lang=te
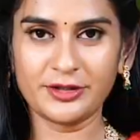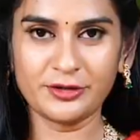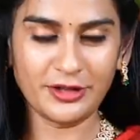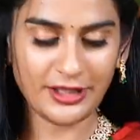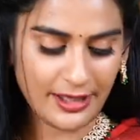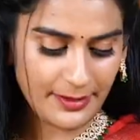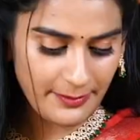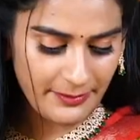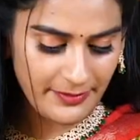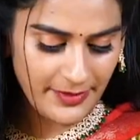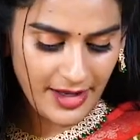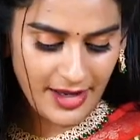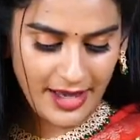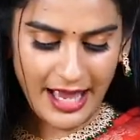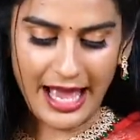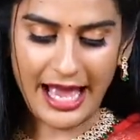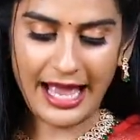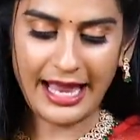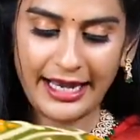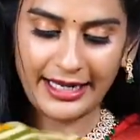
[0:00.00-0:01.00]
ఉంది
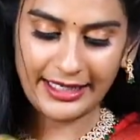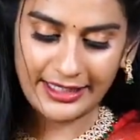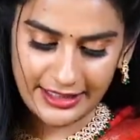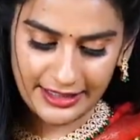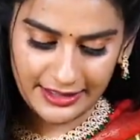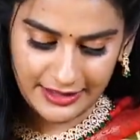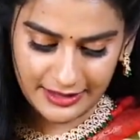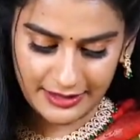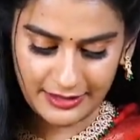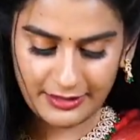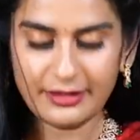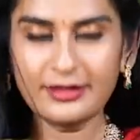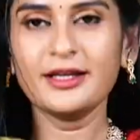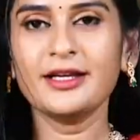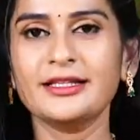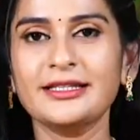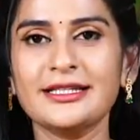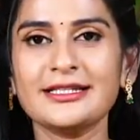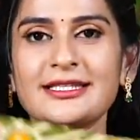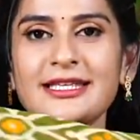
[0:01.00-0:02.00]
అండ్
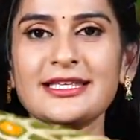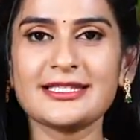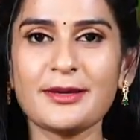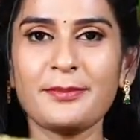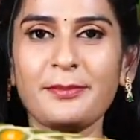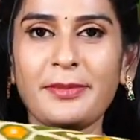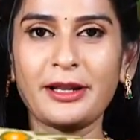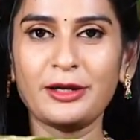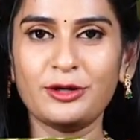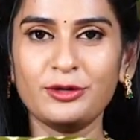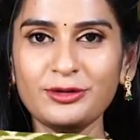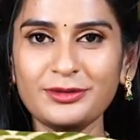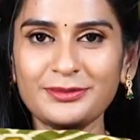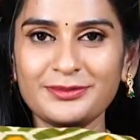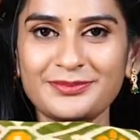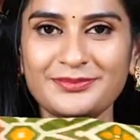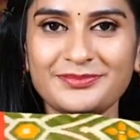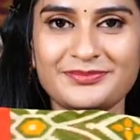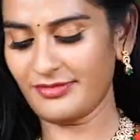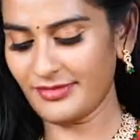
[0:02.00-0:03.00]
దిస్ ఈస్ ద పళ్ళు
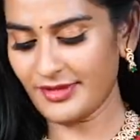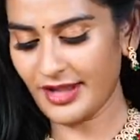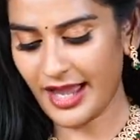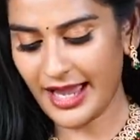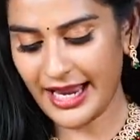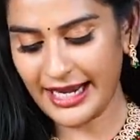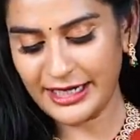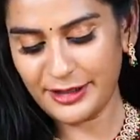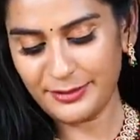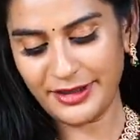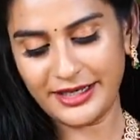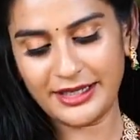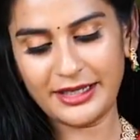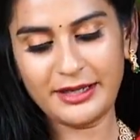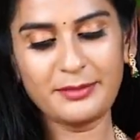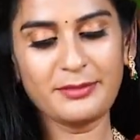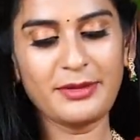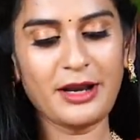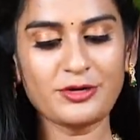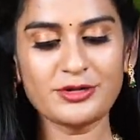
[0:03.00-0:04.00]
అండ్
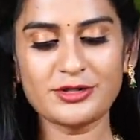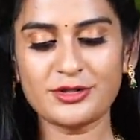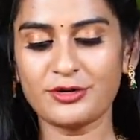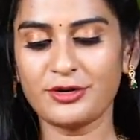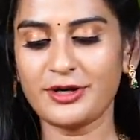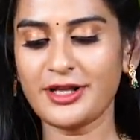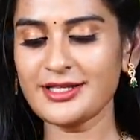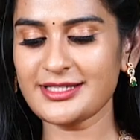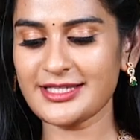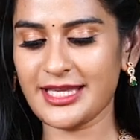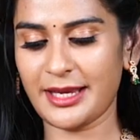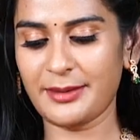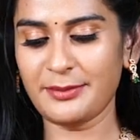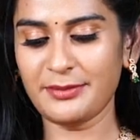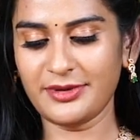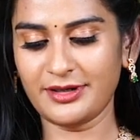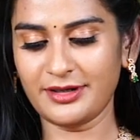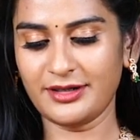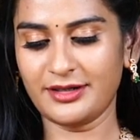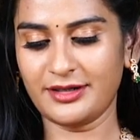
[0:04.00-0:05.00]
మనకి బ్లౌజ్ కూడా సేమ్
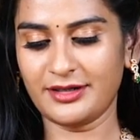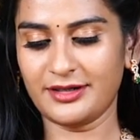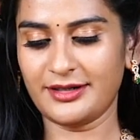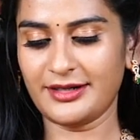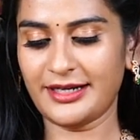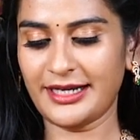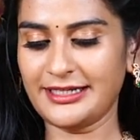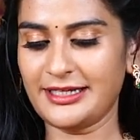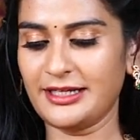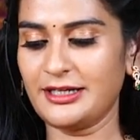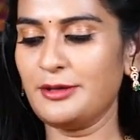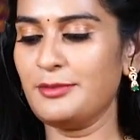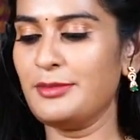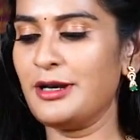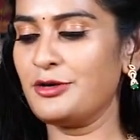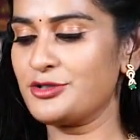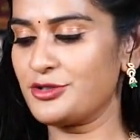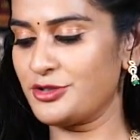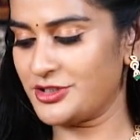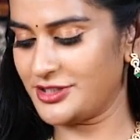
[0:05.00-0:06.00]
రెడ్ కలర్
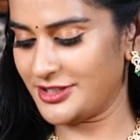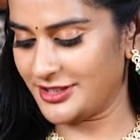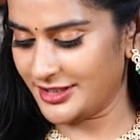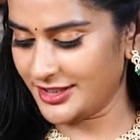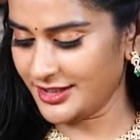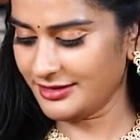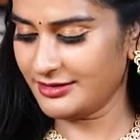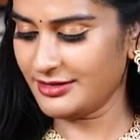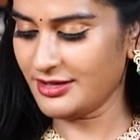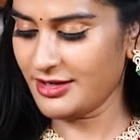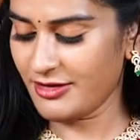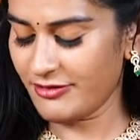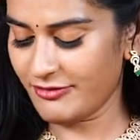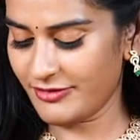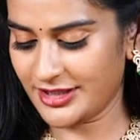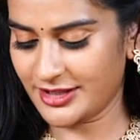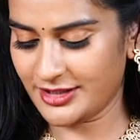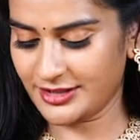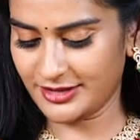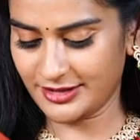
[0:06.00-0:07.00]
బ్లౌజ్ వచ్చింది
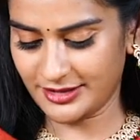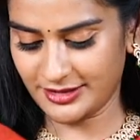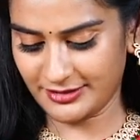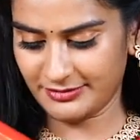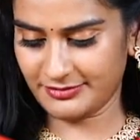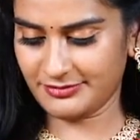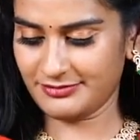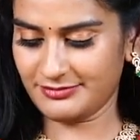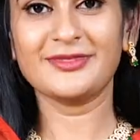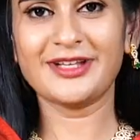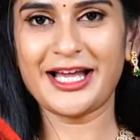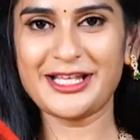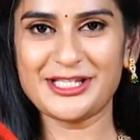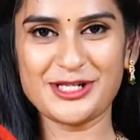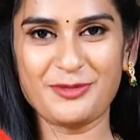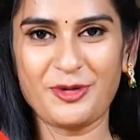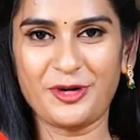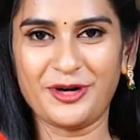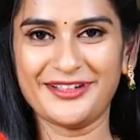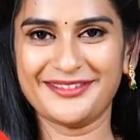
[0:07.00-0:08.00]
విత్
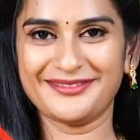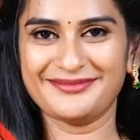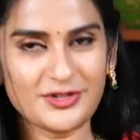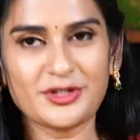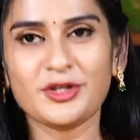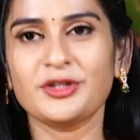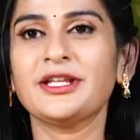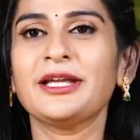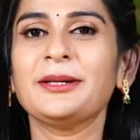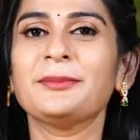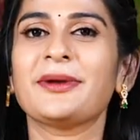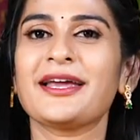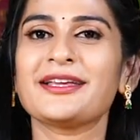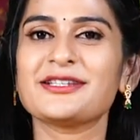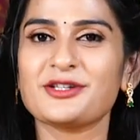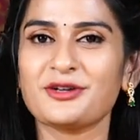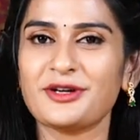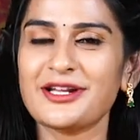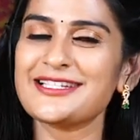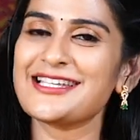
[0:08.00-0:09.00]
కజ్జీ బార్డర్ సో దీని
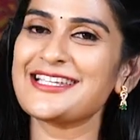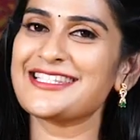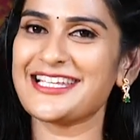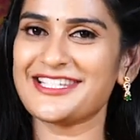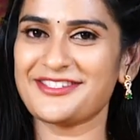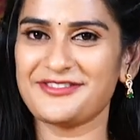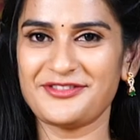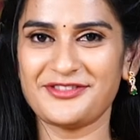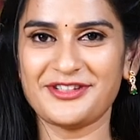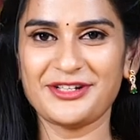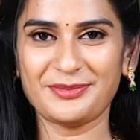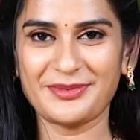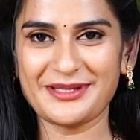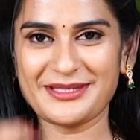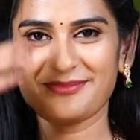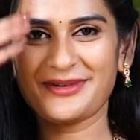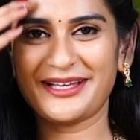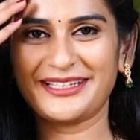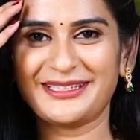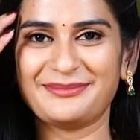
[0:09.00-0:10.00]
ప్రైస్ కూడా జస్ట్ సిక్స్ ఫిఫ్టీ
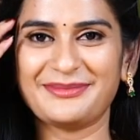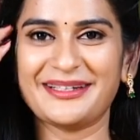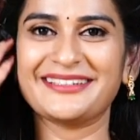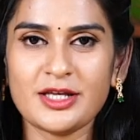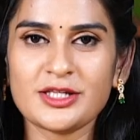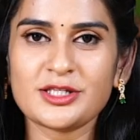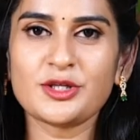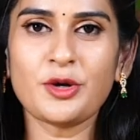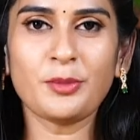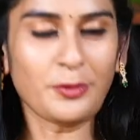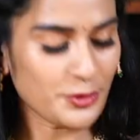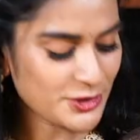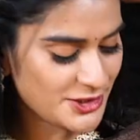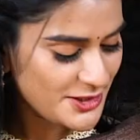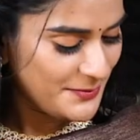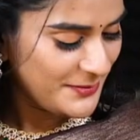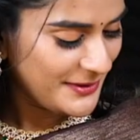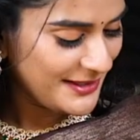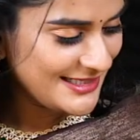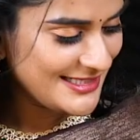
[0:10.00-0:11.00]
రూపీస్ మాత్రమే సో
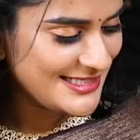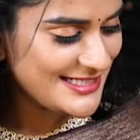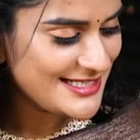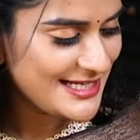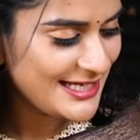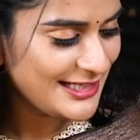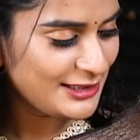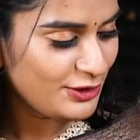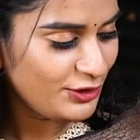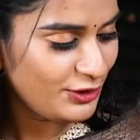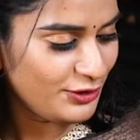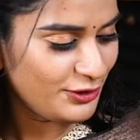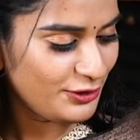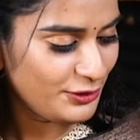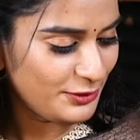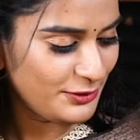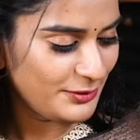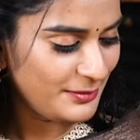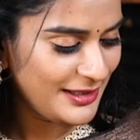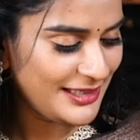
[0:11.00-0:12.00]
పోచంపల్లి డిజైన్లో
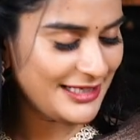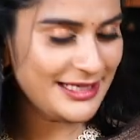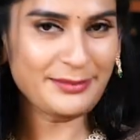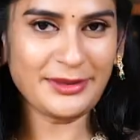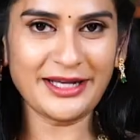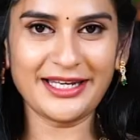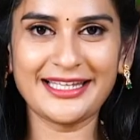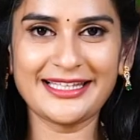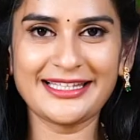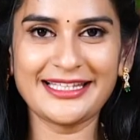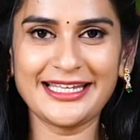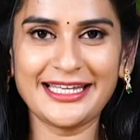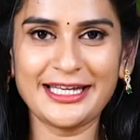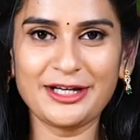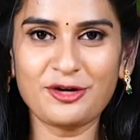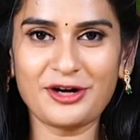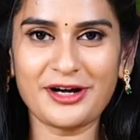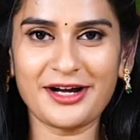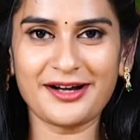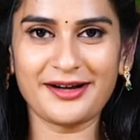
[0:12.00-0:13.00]
మళ్ళీ మనకి ఇది
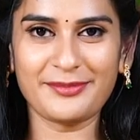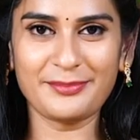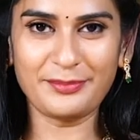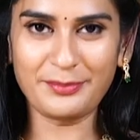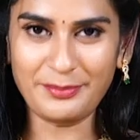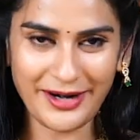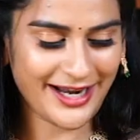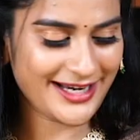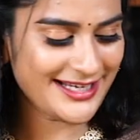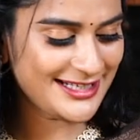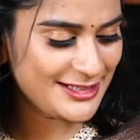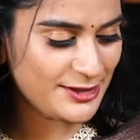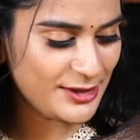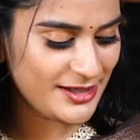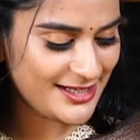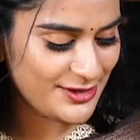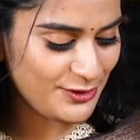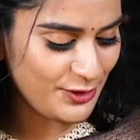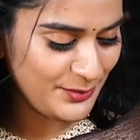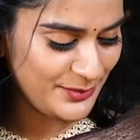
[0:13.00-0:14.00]
ఇంకొక బ్రైట్
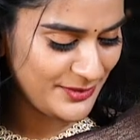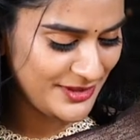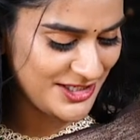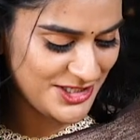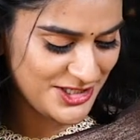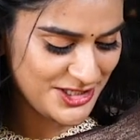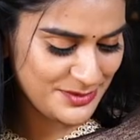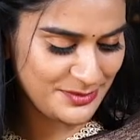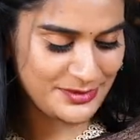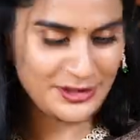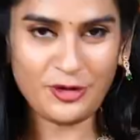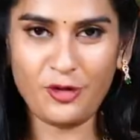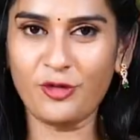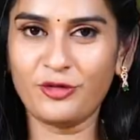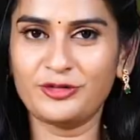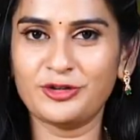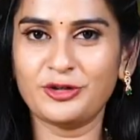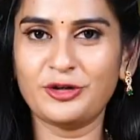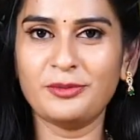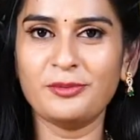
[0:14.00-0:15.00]
కలర్ కాంబినేషన్ మనకి
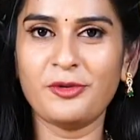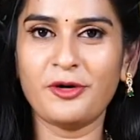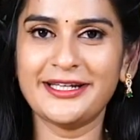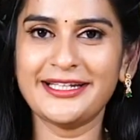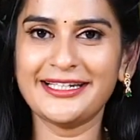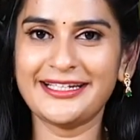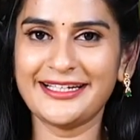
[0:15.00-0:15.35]
ఓవరాల్ బాడీ